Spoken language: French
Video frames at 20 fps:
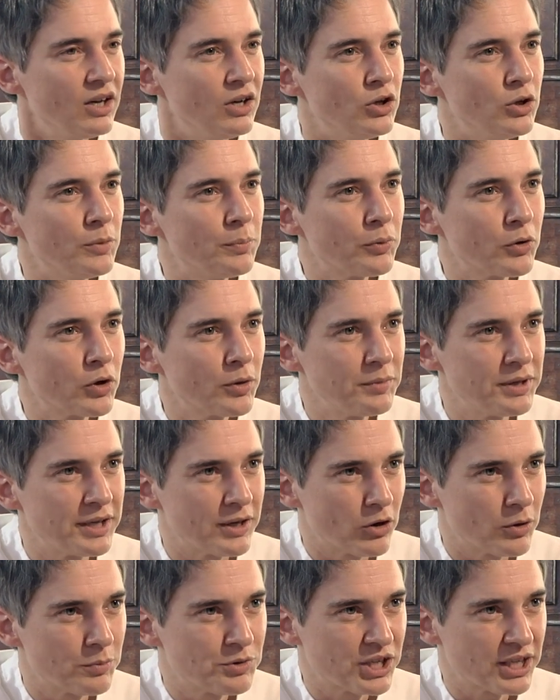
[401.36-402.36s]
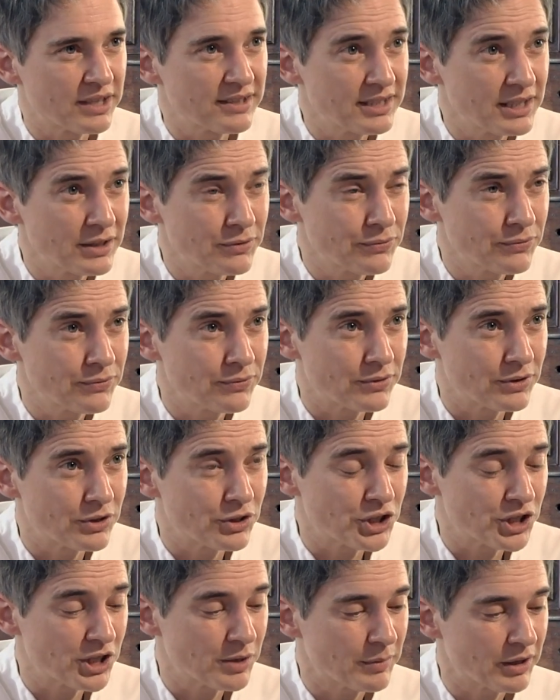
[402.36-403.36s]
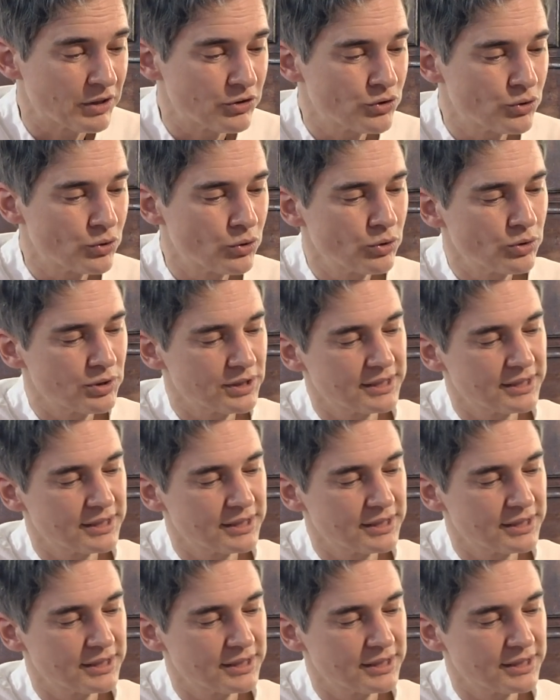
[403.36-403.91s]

Le premier objectif chez Matthieu,